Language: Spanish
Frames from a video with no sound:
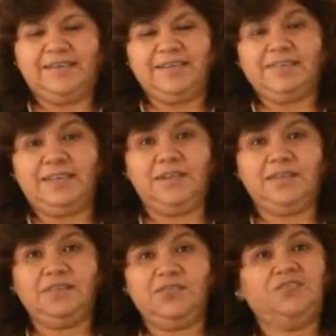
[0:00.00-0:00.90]
¿Ya están
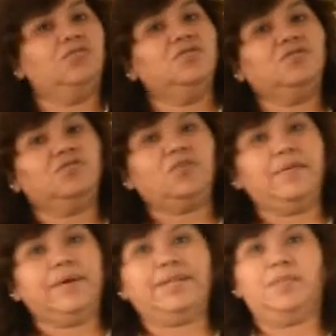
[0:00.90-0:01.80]
listos? Hoy nos toca
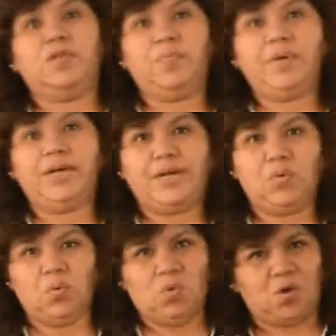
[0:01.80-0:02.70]
ver Tropical
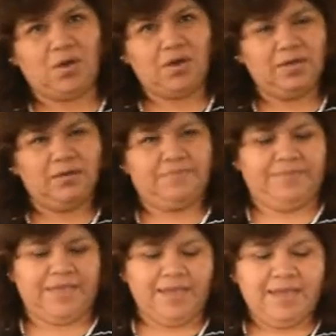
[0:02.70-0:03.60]
Nubo.
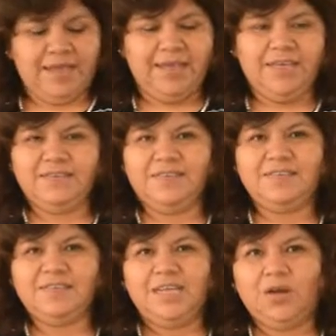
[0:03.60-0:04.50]
Y este
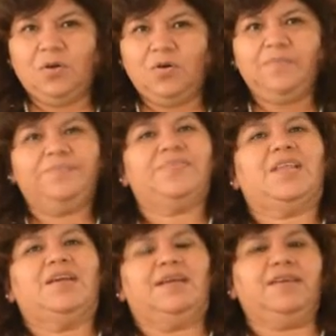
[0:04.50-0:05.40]
estilo
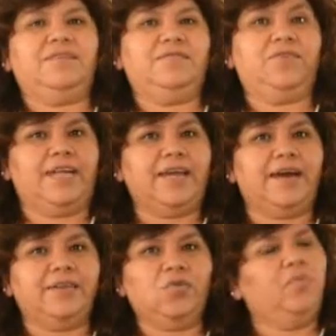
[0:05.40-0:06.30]
eh, fue
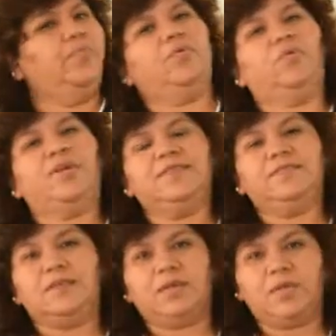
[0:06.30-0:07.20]
creado por una
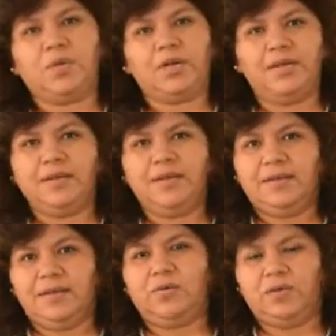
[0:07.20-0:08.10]
diseñadora
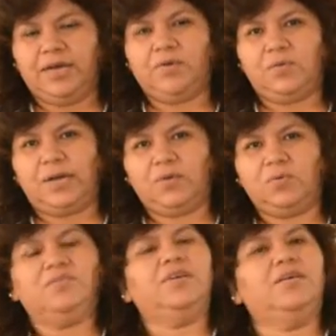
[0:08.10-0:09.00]
con ya con
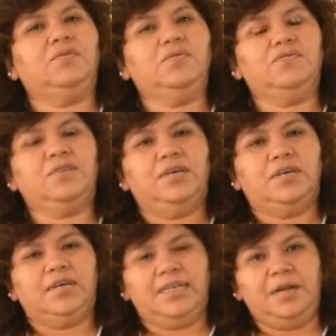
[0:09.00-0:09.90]
algunos años
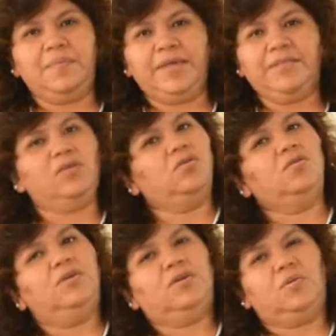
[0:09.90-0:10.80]
en el medio,
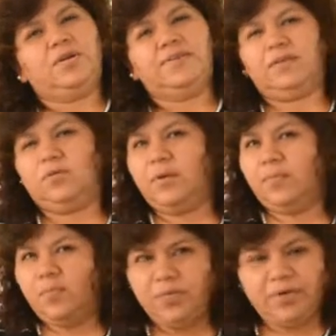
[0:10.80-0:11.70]
una diseñadora
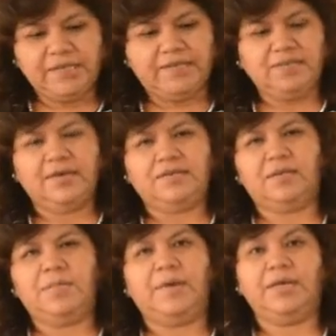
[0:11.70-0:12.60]
muy buenísima que se
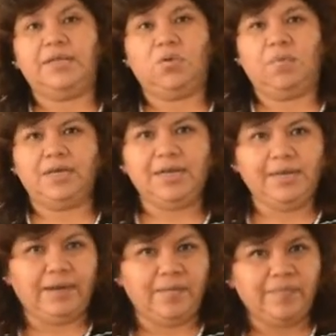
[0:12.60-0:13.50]
llama Hitomi
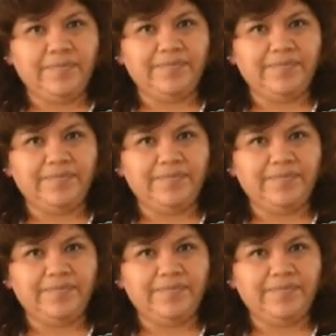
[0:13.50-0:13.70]
Gliam.